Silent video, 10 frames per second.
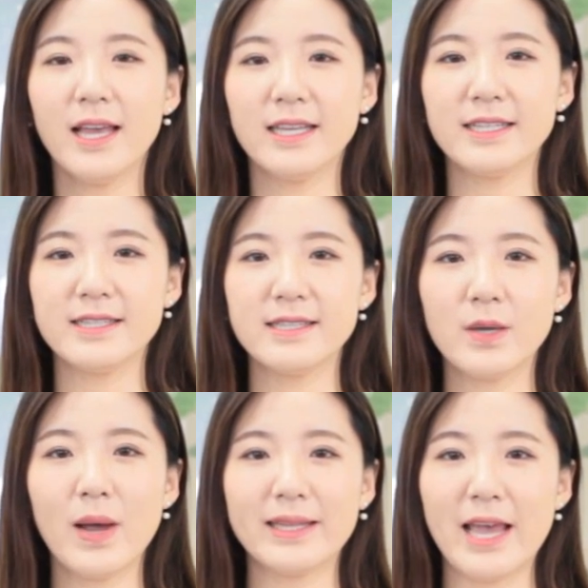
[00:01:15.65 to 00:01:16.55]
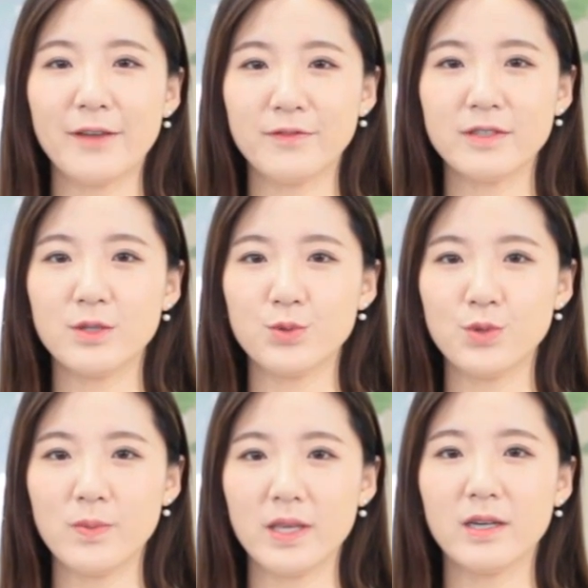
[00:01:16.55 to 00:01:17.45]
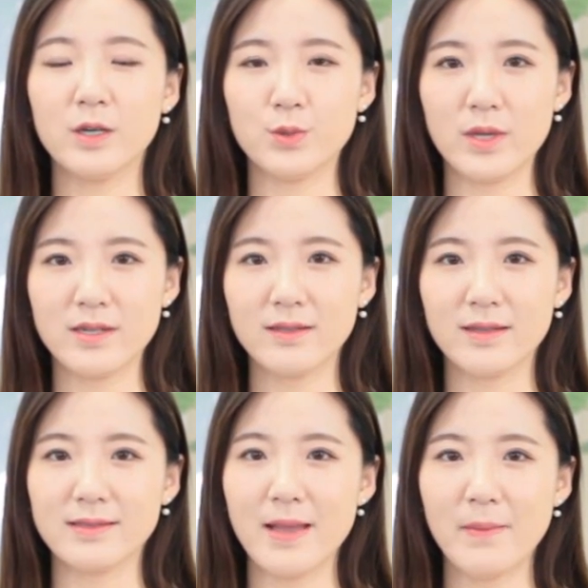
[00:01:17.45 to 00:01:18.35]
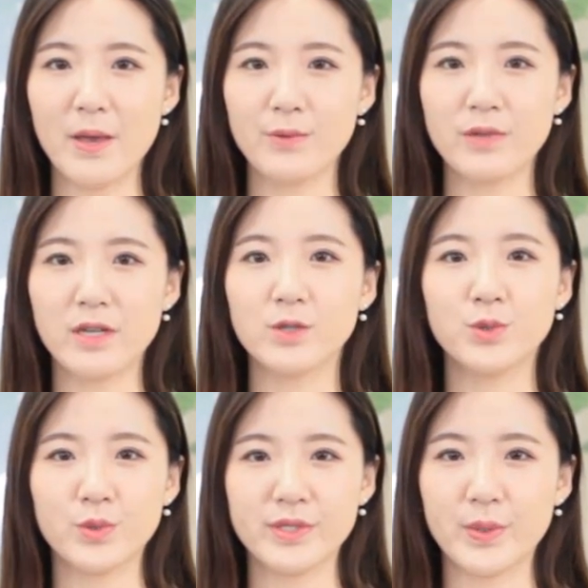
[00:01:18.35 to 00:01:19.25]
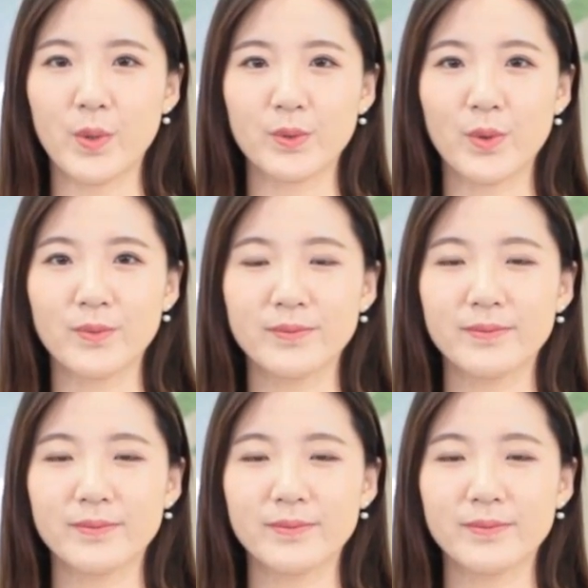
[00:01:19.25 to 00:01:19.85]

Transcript: 以及青瓦台附近居民和学生等三百余人出席活动。